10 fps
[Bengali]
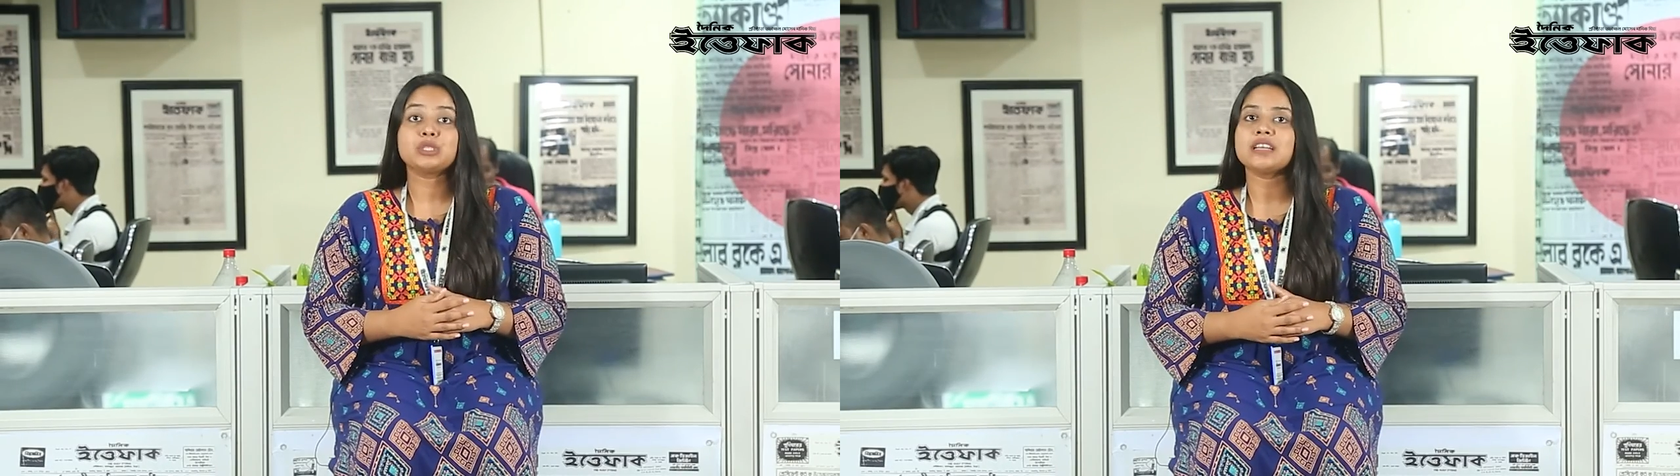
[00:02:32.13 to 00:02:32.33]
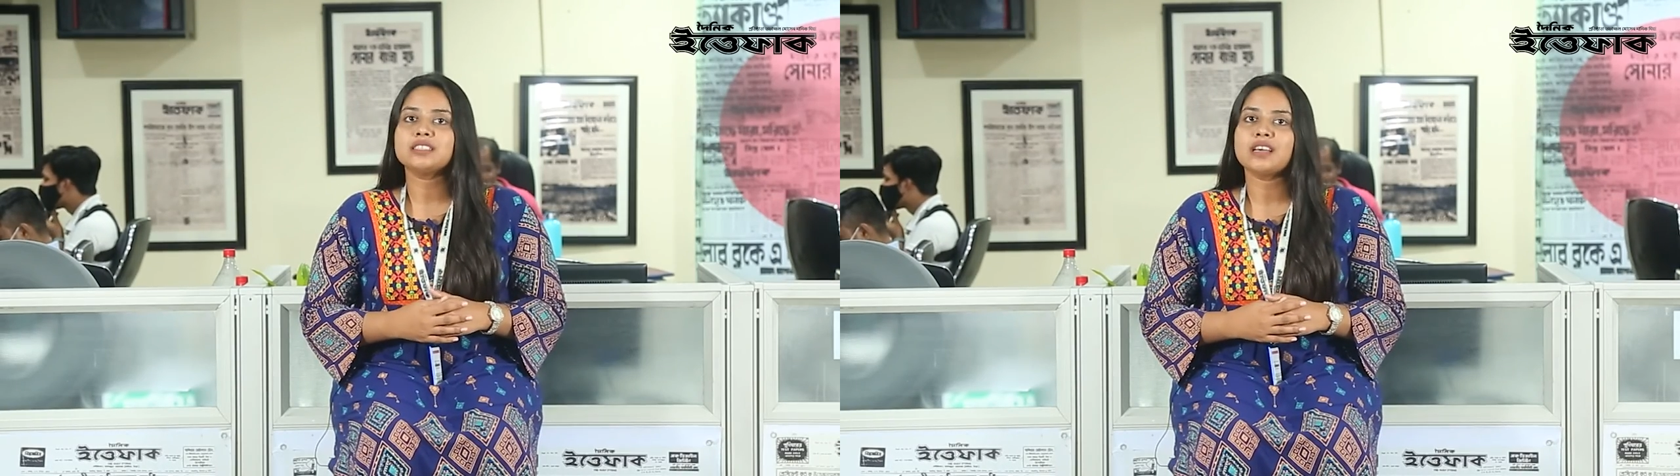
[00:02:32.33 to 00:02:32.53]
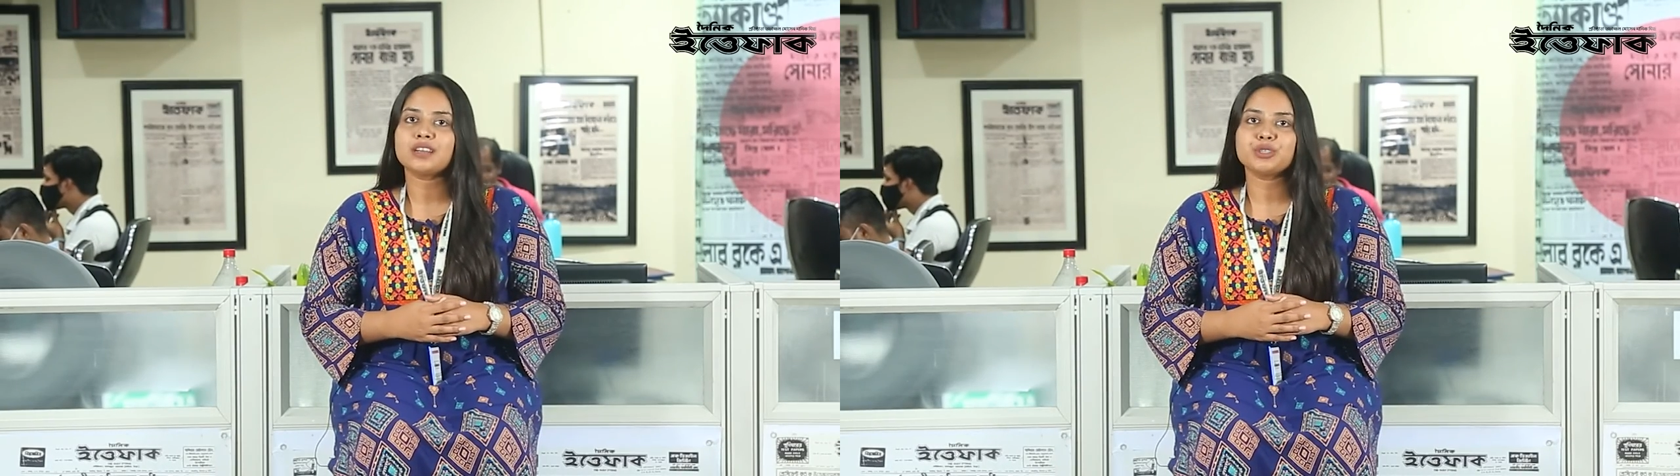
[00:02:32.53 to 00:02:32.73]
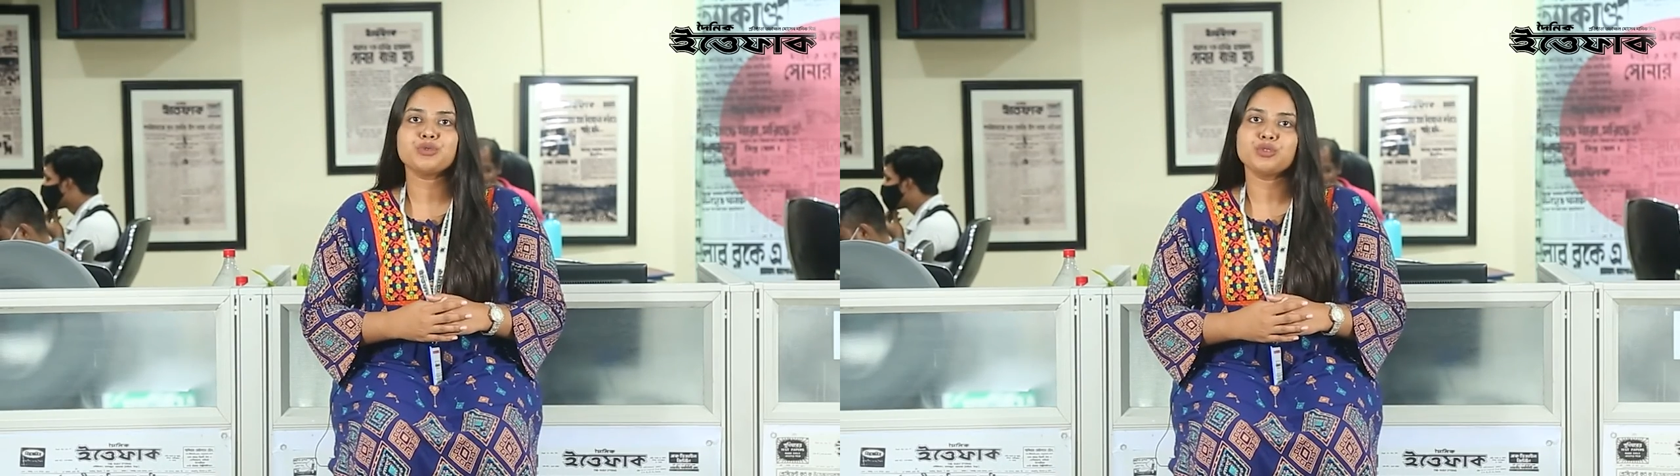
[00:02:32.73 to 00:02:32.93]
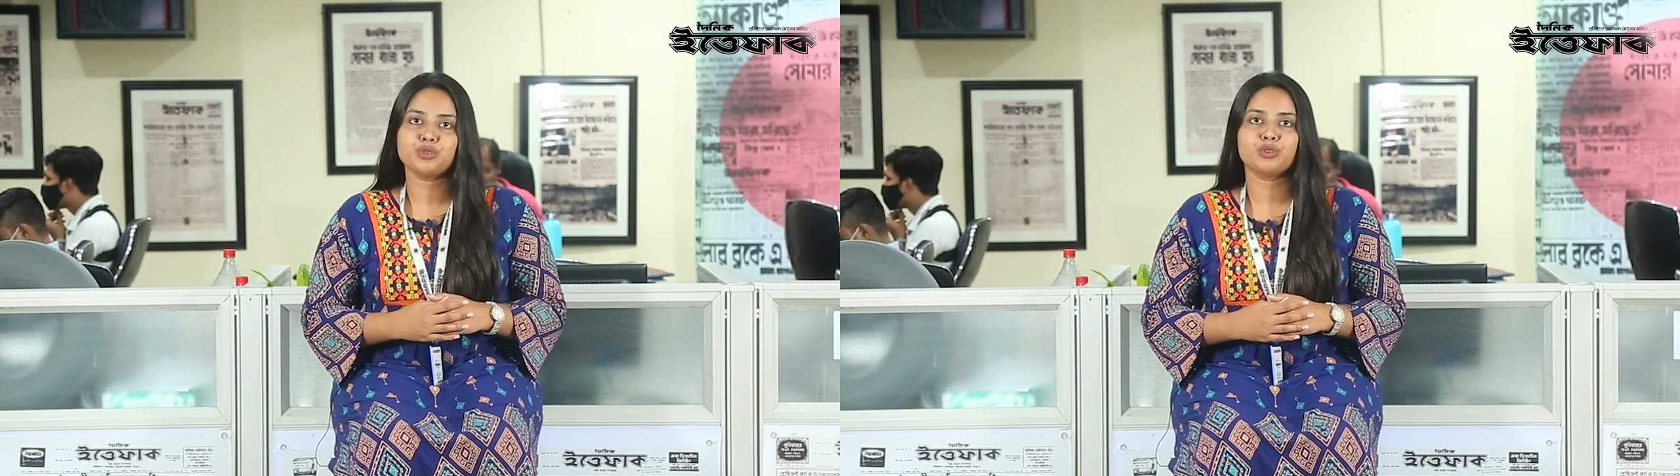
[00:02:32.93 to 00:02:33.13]
সাথে থাকার
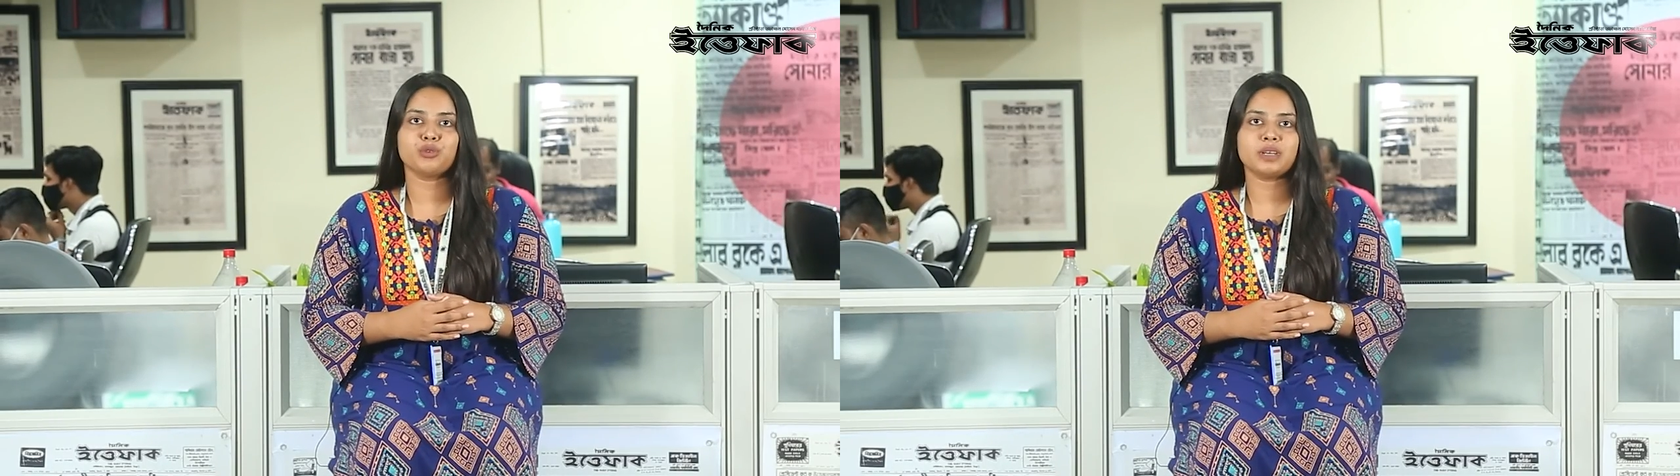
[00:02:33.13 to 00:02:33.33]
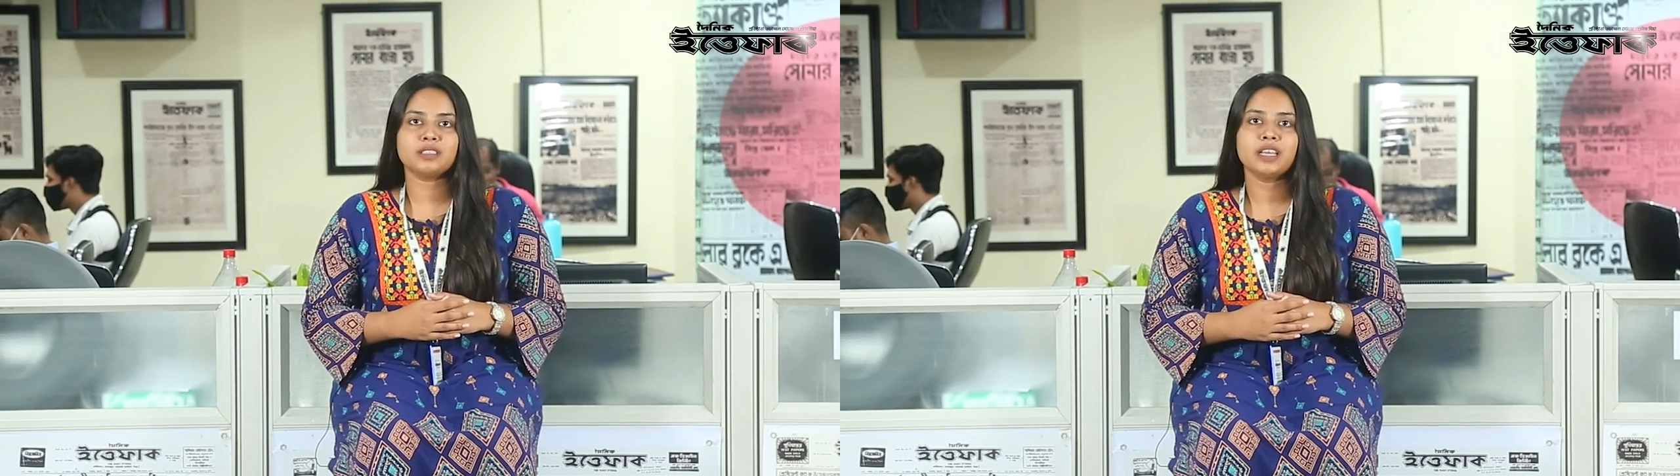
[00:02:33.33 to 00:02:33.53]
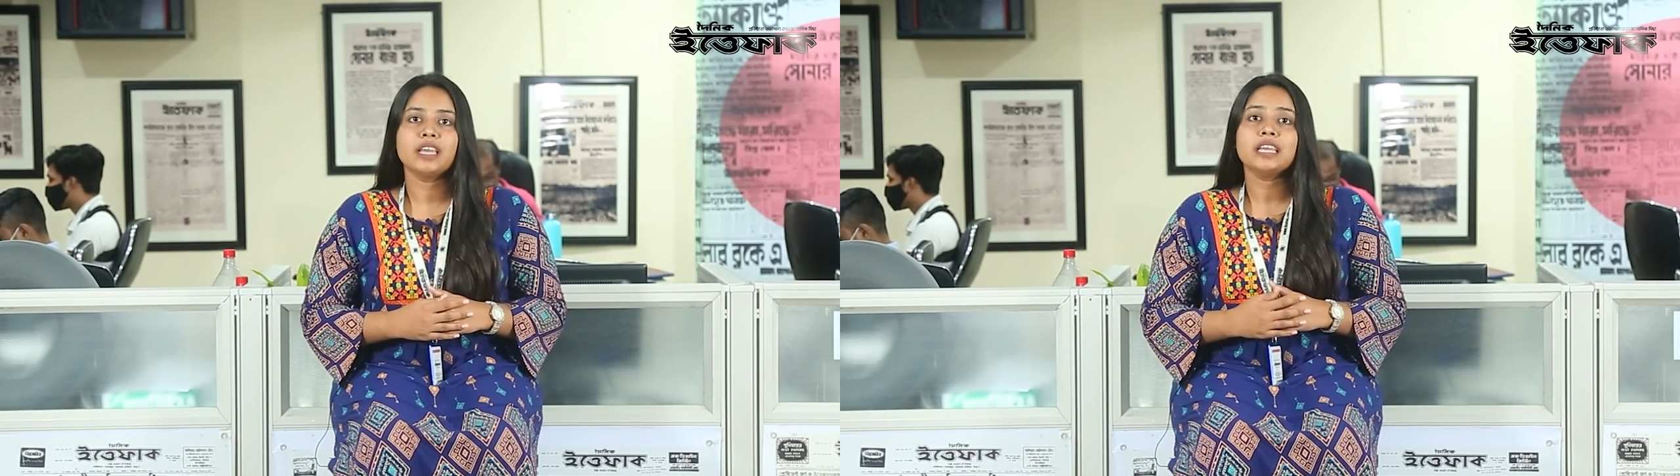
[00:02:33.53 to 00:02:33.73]
জন্য ধন্যবাদ